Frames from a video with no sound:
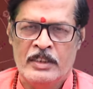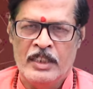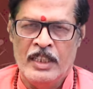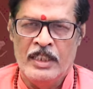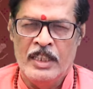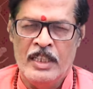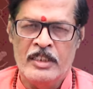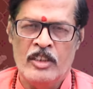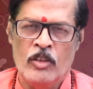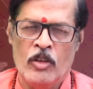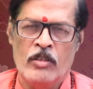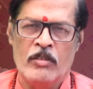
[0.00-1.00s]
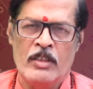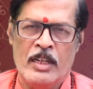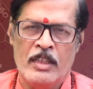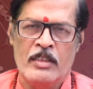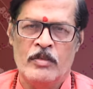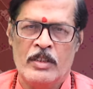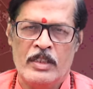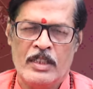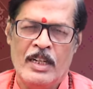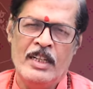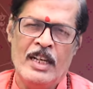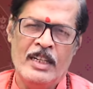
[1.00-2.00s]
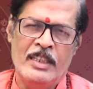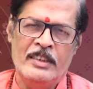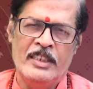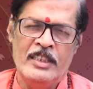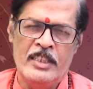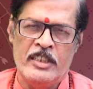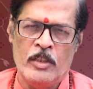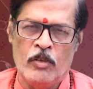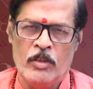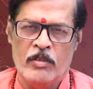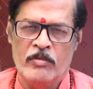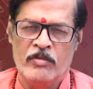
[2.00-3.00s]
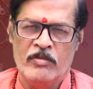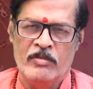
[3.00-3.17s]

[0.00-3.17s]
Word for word: సన్యాస యోగం లాంటిది అన్నమాట అంటే అన్నీ తెదిస్తూ ఉంటాడు